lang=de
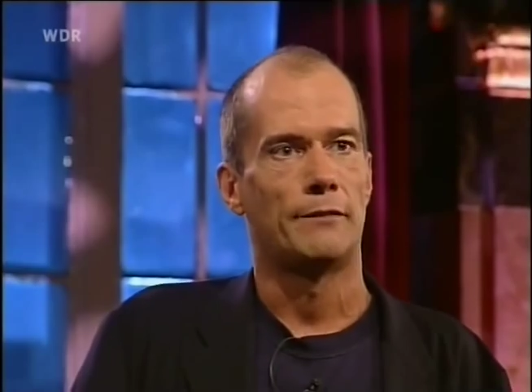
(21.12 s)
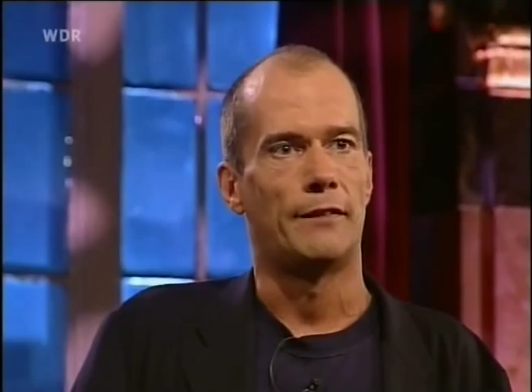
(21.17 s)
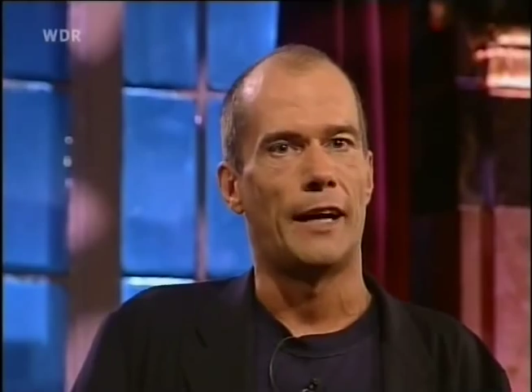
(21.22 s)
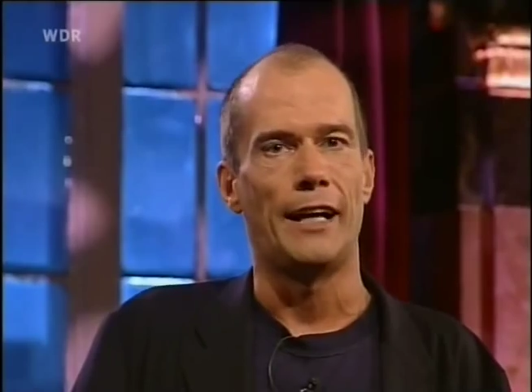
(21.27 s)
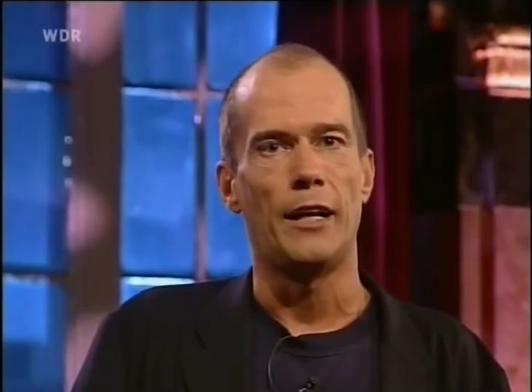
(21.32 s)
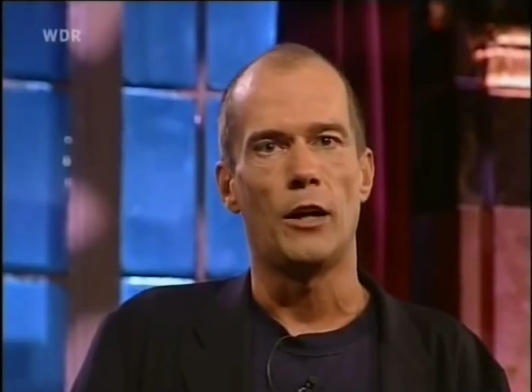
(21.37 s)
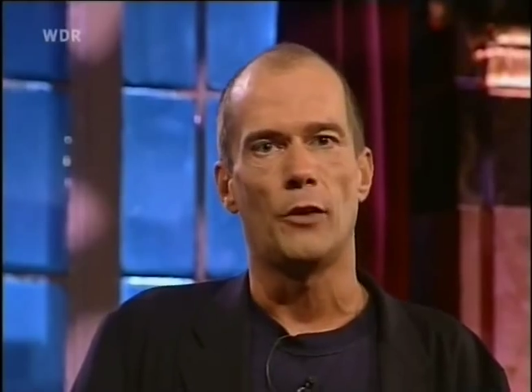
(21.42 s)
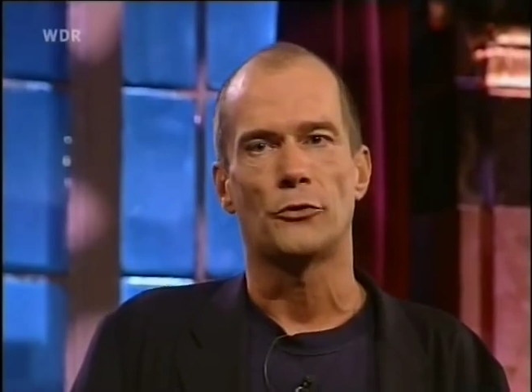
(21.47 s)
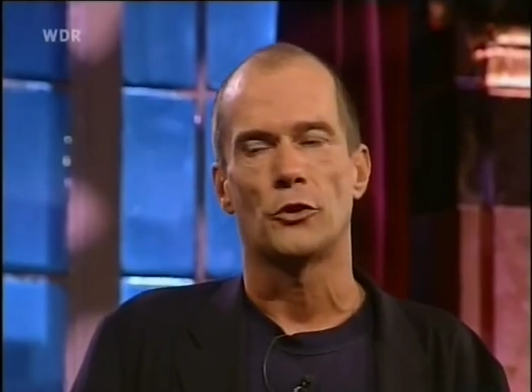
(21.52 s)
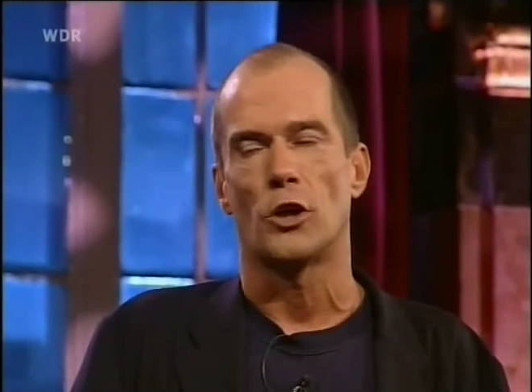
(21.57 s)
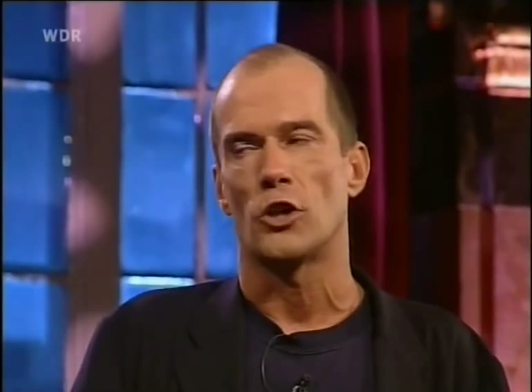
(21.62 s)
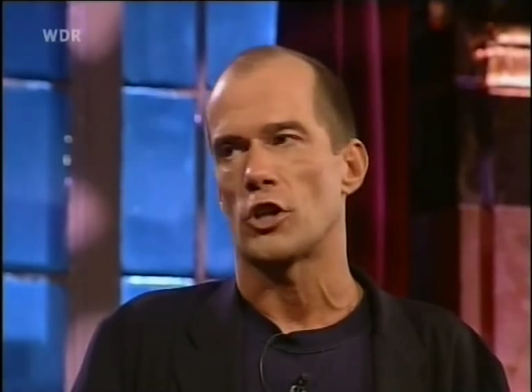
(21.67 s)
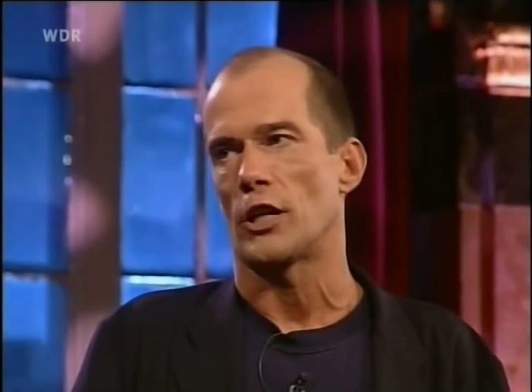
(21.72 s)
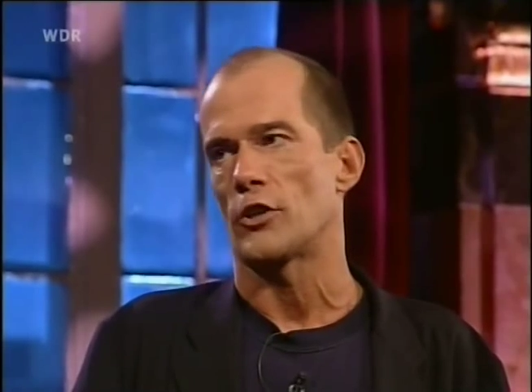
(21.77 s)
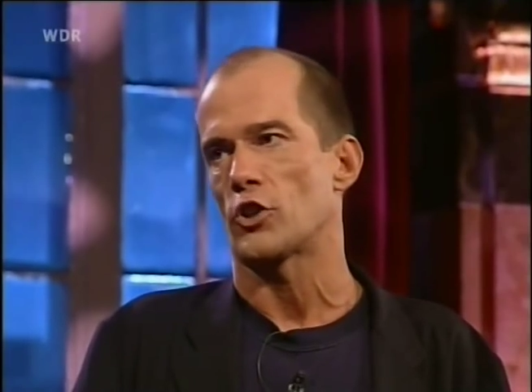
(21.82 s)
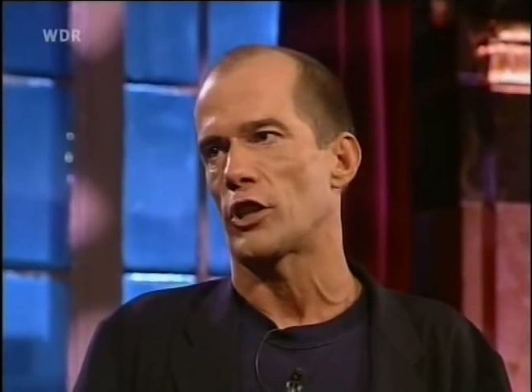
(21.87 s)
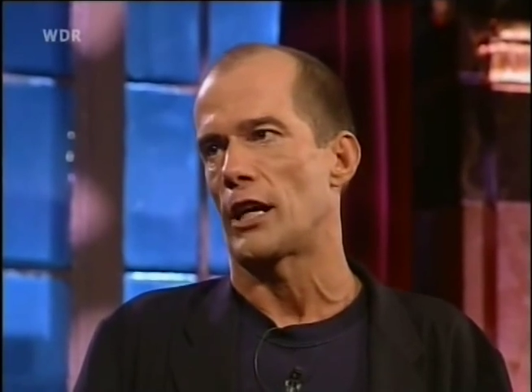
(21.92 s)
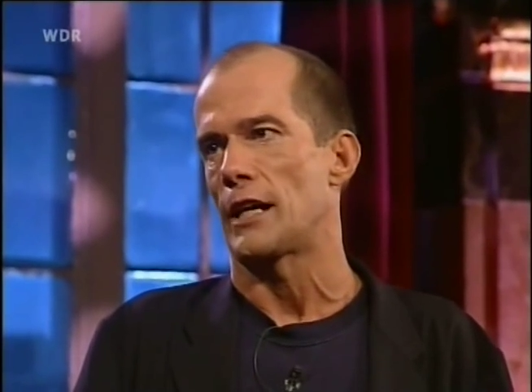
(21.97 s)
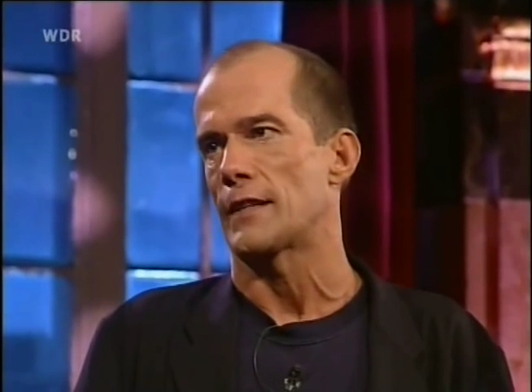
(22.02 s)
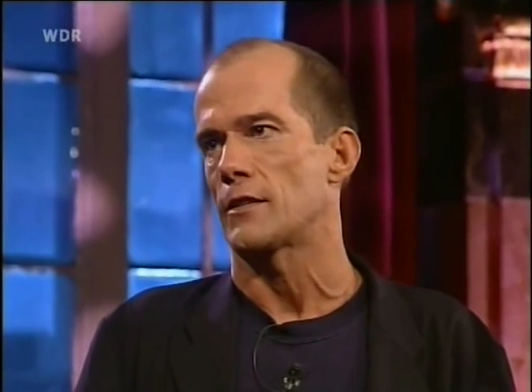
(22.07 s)
weil auf
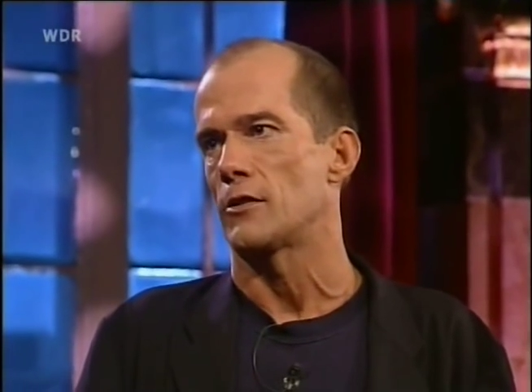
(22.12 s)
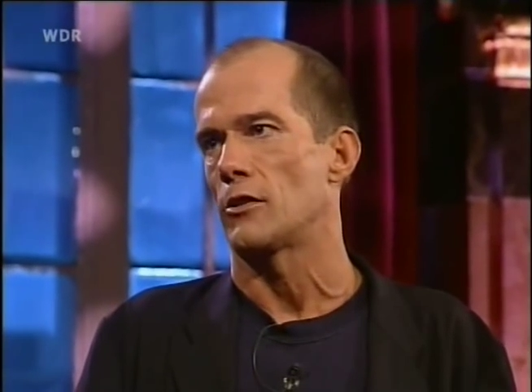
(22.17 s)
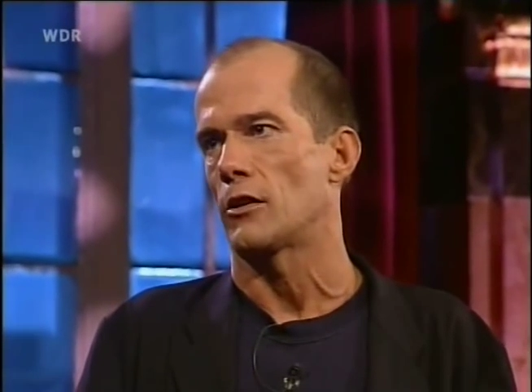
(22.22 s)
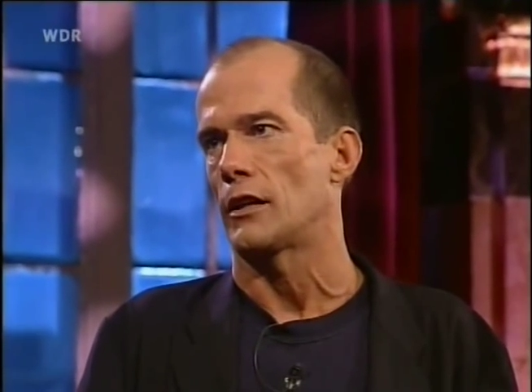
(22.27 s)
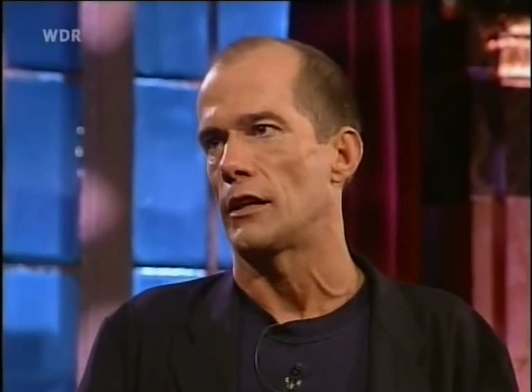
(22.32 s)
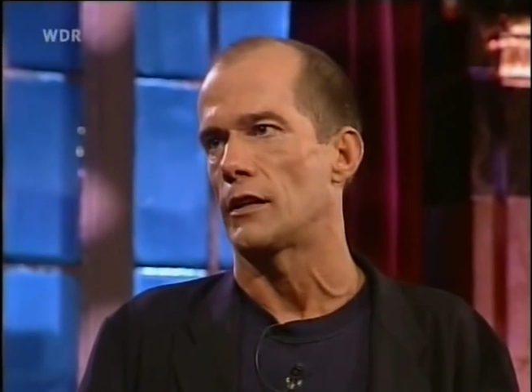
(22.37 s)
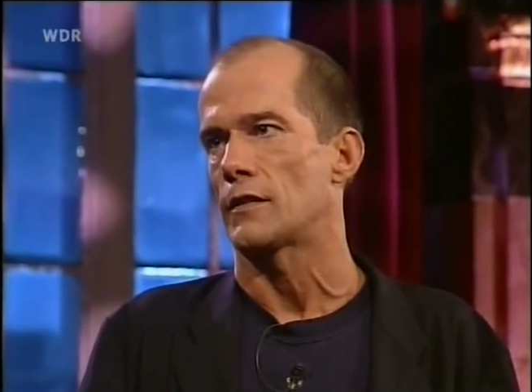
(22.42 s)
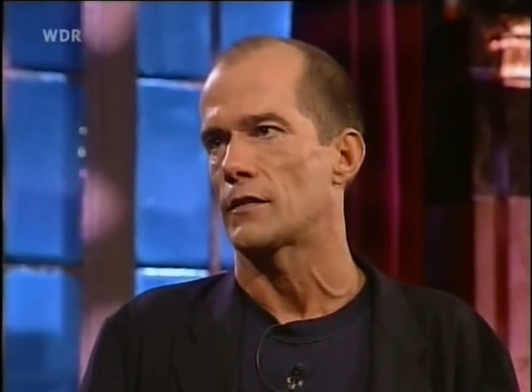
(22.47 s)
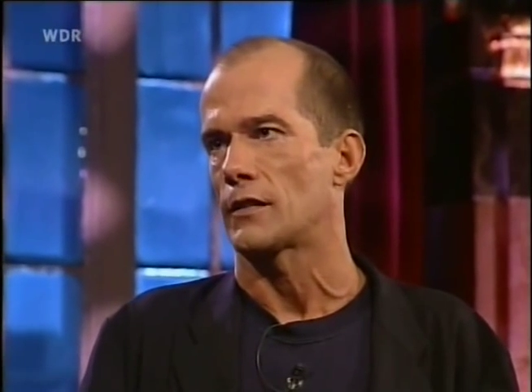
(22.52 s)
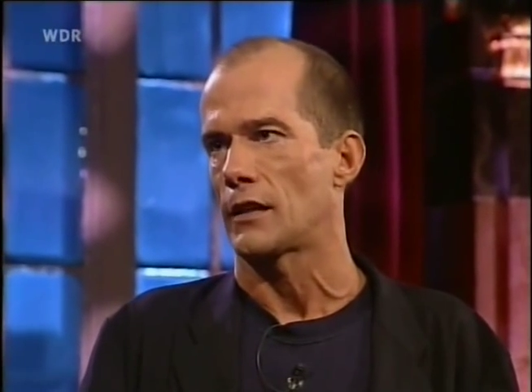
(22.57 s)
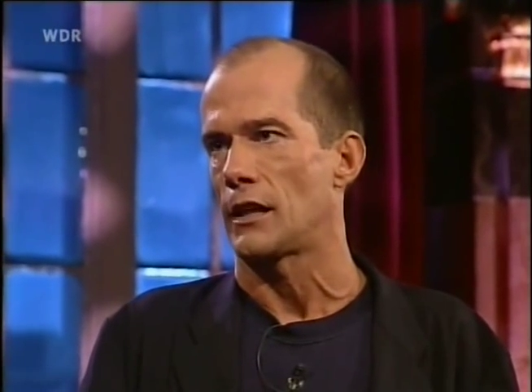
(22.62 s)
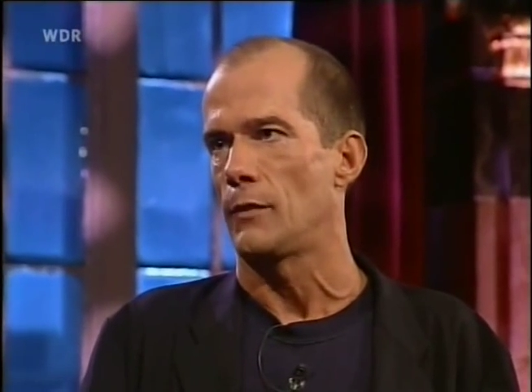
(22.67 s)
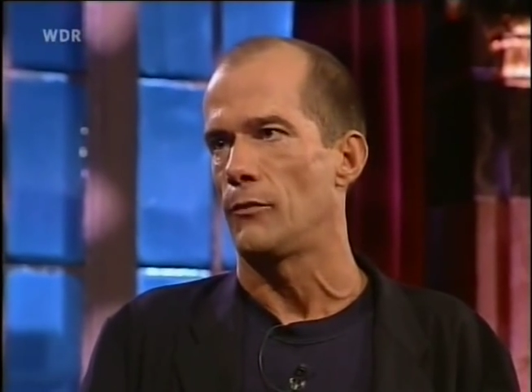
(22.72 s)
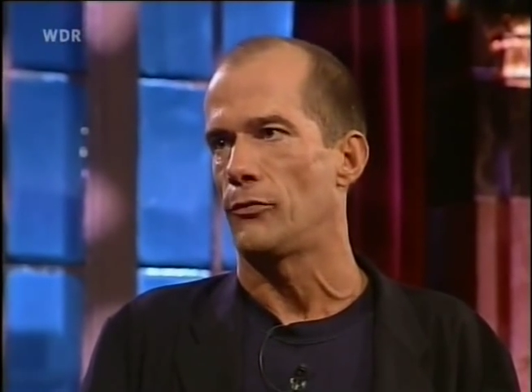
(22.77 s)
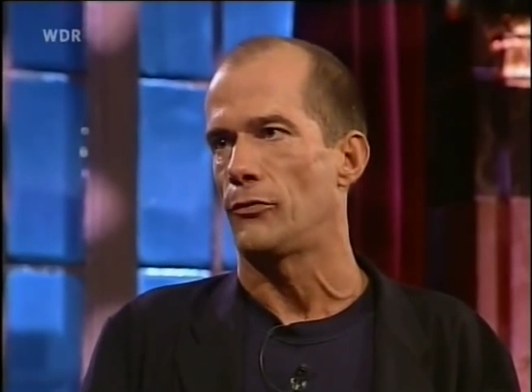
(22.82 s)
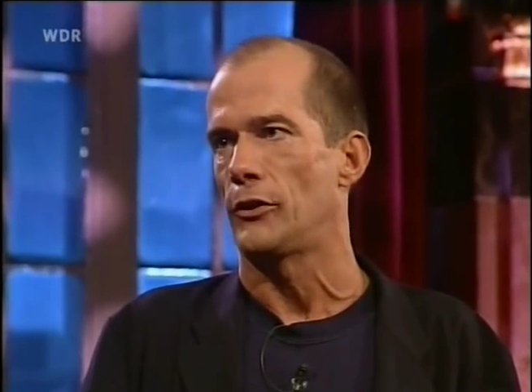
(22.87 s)
Deutschlandstraßen doch extrem